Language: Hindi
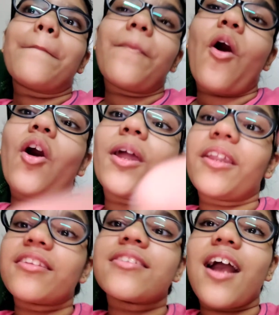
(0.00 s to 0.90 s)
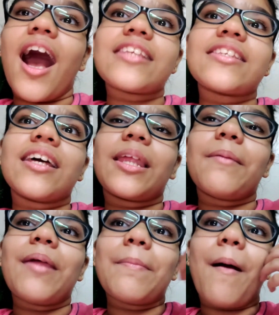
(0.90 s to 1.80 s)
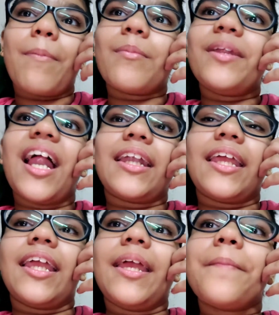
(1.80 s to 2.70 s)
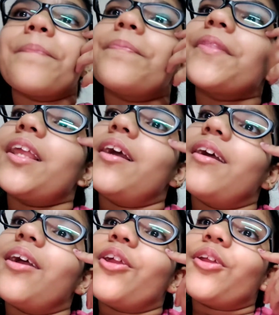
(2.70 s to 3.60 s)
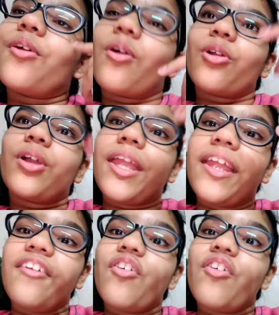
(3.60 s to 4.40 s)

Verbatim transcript: और ख़ास करके मेरे पापा भी डांटेंगे क्योंकि